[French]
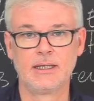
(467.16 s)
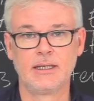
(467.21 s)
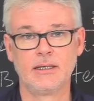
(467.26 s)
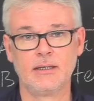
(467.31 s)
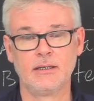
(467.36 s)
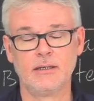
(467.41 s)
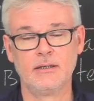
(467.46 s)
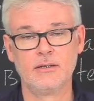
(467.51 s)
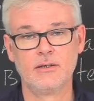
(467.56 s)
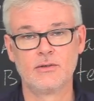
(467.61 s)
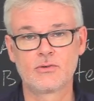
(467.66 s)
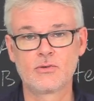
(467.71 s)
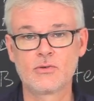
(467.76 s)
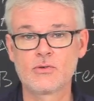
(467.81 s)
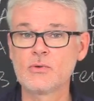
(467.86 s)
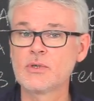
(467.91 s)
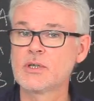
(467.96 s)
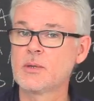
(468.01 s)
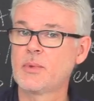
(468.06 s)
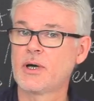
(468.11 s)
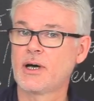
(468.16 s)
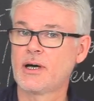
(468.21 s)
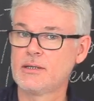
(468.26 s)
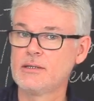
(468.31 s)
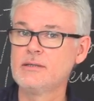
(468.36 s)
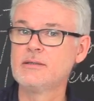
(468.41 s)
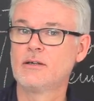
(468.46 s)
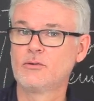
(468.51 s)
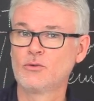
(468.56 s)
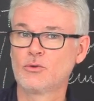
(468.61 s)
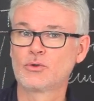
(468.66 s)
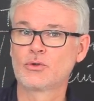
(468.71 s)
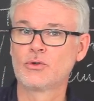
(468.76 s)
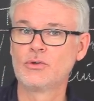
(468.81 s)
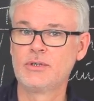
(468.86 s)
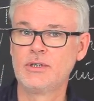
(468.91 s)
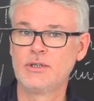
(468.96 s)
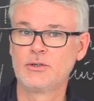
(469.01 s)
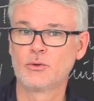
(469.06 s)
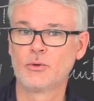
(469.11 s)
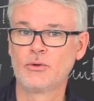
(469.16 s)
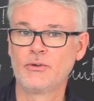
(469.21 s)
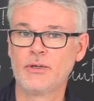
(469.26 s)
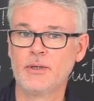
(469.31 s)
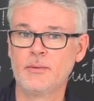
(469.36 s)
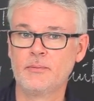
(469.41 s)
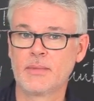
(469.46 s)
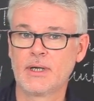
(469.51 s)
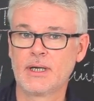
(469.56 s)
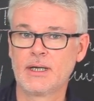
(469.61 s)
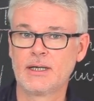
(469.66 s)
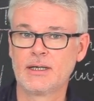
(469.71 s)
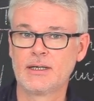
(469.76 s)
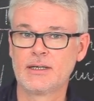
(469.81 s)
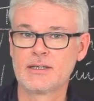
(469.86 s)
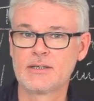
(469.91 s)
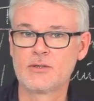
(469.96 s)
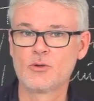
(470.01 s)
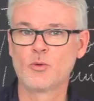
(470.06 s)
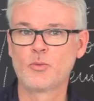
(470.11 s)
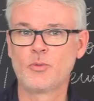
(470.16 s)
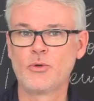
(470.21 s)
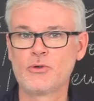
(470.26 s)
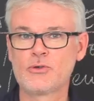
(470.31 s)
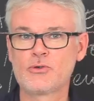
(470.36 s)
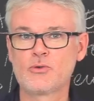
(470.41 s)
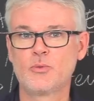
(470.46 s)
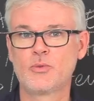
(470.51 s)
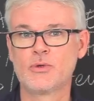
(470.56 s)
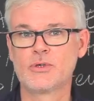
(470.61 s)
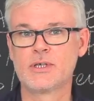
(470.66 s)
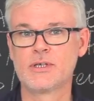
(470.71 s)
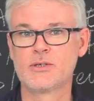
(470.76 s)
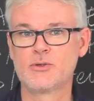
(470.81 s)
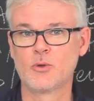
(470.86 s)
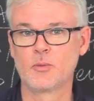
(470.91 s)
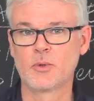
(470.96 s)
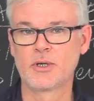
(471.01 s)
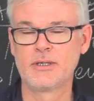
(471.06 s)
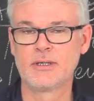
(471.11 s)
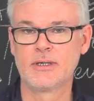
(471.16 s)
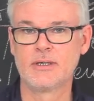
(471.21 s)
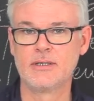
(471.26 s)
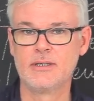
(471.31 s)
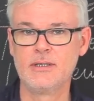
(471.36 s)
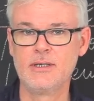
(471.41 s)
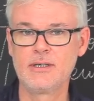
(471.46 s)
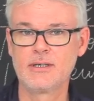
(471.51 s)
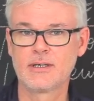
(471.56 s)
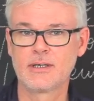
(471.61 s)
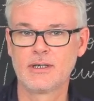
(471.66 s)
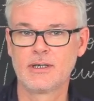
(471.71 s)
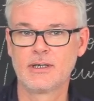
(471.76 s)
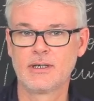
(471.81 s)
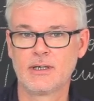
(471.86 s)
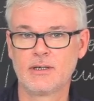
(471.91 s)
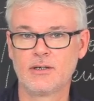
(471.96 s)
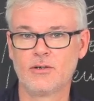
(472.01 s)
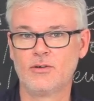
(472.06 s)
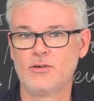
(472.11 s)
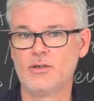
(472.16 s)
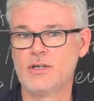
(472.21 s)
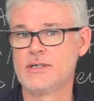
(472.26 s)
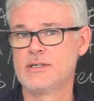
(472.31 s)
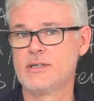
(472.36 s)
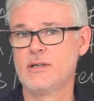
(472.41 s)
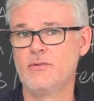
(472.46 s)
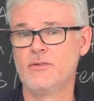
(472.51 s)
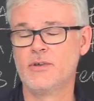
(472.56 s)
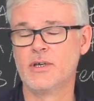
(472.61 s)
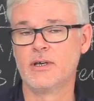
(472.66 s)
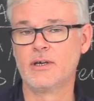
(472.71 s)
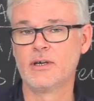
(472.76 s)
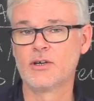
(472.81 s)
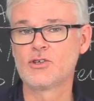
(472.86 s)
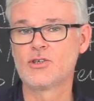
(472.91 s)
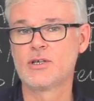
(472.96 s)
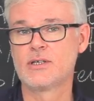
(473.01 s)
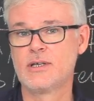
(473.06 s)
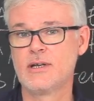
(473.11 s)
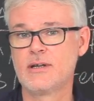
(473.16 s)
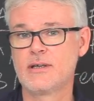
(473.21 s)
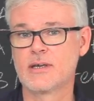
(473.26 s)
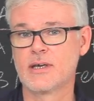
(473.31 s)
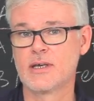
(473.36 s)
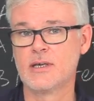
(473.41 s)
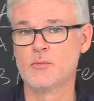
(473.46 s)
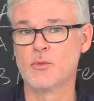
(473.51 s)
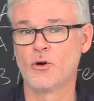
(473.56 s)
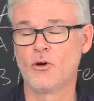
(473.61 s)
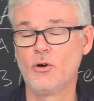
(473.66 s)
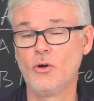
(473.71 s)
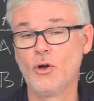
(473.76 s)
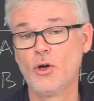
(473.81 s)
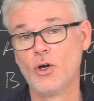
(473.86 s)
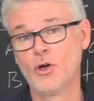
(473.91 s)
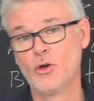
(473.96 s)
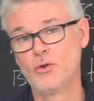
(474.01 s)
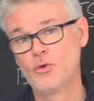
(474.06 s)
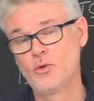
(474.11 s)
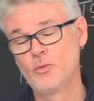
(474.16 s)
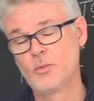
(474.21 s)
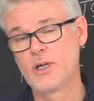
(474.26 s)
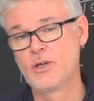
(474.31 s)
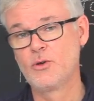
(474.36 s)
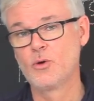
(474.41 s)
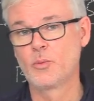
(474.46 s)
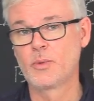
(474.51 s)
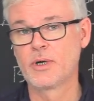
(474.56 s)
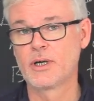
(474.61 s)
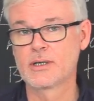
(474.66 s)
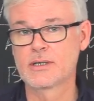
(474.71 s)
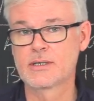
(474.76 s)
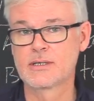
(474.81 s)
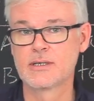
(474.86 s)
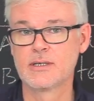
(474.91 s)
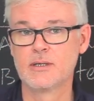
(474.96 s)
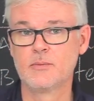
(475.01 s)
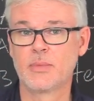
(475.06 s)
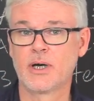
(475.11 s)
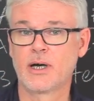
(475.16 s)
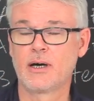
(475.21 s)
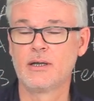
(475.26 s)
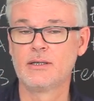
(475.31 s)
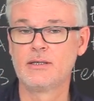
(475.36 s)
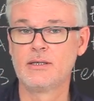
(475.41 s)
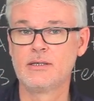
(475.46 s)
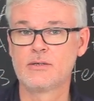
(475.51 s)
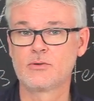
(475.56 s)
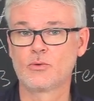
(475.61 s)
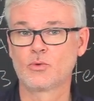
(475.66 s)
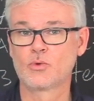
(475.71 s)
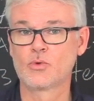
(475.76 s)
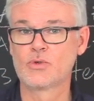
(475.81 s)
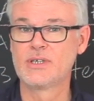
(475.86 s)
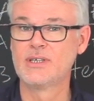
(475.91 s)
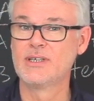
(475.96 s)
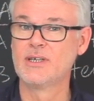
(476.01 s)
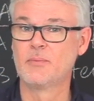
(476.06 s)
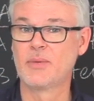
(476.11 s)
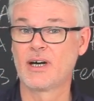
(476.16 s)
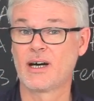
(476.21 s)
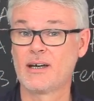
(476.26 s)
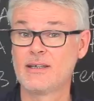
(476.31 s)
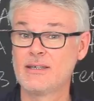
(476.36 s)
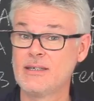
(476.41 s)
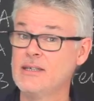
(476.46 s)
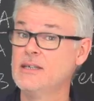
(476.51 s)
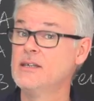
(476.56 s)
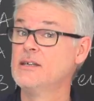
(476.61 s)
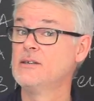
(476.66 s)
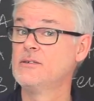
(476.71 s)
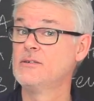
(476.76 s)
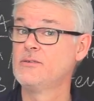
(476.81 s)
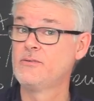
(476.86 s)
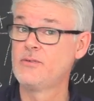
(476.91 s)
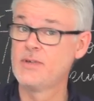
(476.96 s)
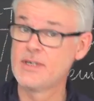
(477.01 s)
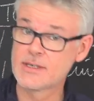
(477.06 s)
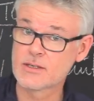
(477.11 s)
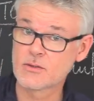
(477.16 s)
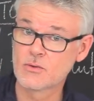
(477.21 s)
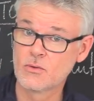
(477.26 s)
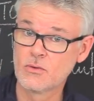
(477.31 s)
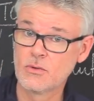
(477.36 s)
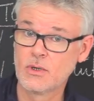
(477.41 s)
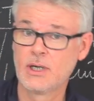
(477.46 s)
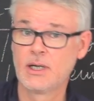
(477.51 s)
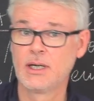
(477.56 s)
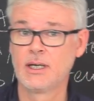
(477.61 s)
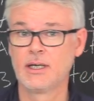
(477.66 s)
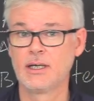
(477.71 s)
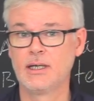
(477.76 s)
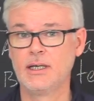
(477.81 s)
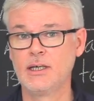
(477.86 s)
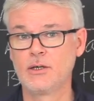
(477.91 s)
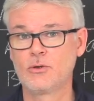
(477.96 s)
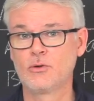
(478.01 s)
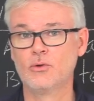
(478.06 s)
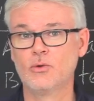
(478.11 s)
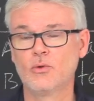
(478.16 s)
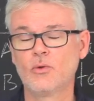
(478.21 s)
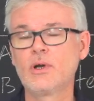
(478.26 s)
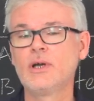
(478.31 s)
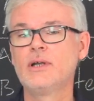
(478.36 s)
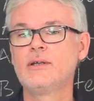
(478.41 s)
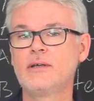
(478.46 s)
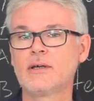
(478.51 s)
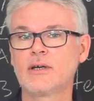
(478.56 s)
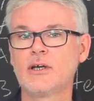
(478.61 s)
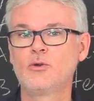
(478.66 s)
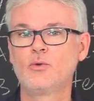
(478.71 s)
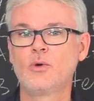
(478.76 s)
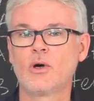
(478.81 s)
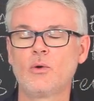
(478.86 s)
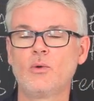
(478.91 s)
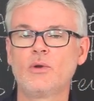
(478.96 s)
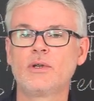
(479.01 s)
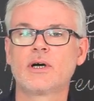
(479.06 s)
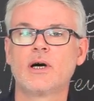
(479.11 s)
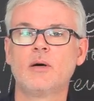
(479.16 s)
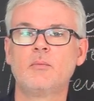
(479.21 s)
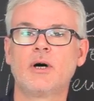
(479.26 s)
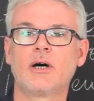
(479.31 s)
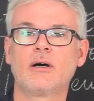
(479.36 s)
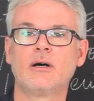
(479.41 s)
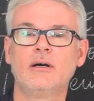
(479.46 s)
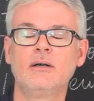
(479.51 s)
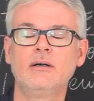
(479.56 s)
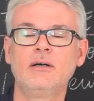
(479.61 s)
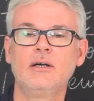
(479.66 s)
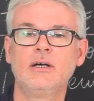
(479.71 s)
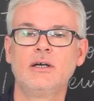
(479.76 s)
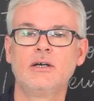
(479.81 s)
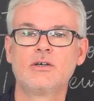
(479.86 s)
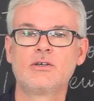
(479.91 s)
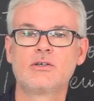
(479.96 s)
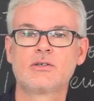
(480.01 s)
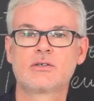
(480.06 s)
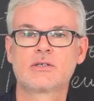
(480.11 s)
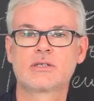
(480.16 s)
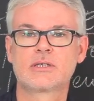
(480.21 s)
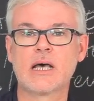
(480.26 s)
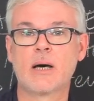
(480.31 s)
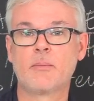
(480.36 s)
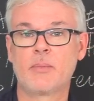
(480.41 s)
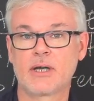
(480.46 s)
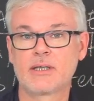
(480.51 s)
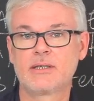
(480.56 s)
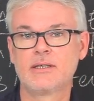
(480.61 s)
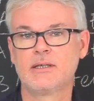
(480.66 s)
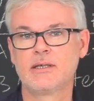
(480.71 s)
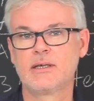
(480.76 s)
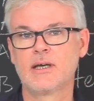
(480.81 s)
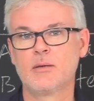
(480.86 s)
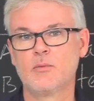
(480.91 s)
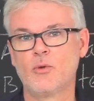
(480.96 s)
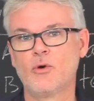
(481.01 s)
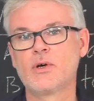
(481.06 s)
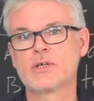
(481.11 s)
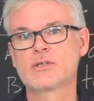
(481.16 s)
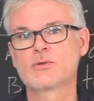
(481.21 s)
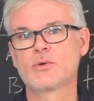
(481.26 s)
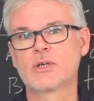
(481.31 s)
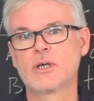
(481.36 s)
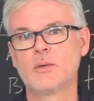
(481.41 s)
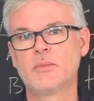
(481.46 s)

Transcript: ce sont des paradis à un autre titre aussi. Si on pense aux possessions britanniques, euh, les îles Vierges, les îles Caïmans, n'oublions pas que ces paradis sont aussi des paradis fiscaux et que donc les territoires ultramarins appartiennent également à ce qu'on